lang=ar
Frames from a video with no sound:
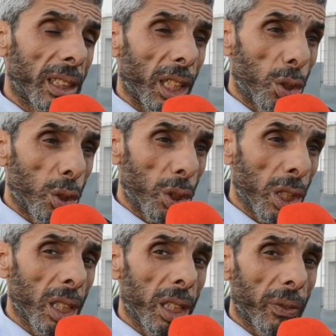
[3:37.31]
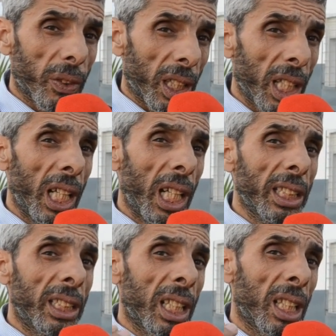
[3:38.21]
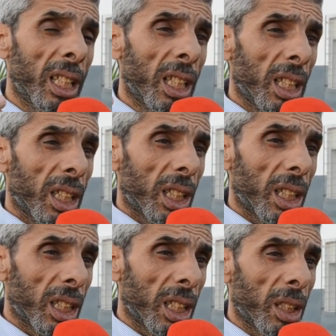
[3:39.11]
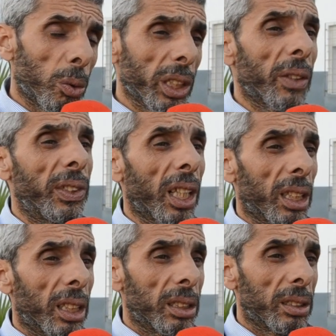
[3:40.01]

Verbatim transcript: كاين تسجيل في القاعه ديال آه وطير فضاله